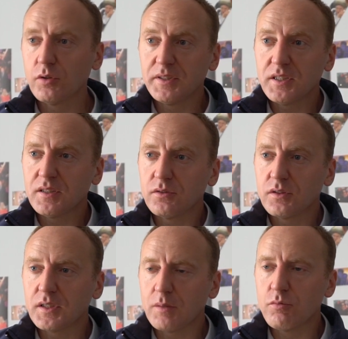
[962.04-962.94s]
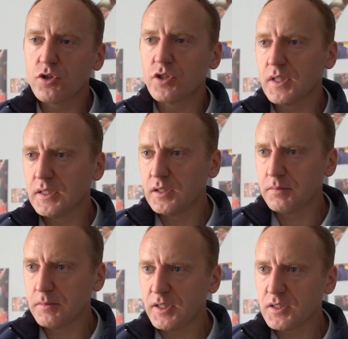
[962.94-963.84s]
дома нет, к тому можно зайти,
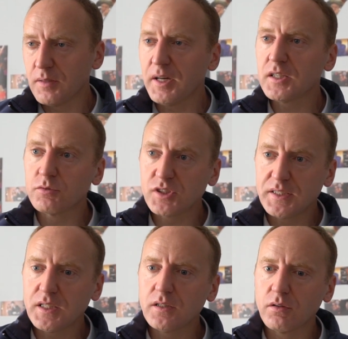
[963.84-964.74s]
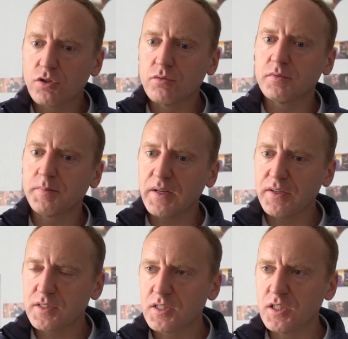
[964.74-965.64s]
понимаете? Поэтому сосед должен
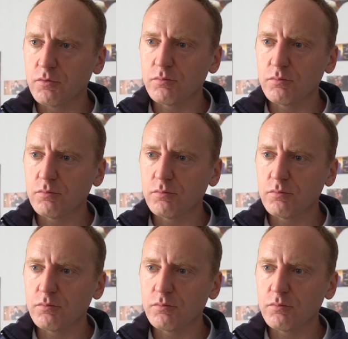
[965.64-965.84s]
поговорить с соседом.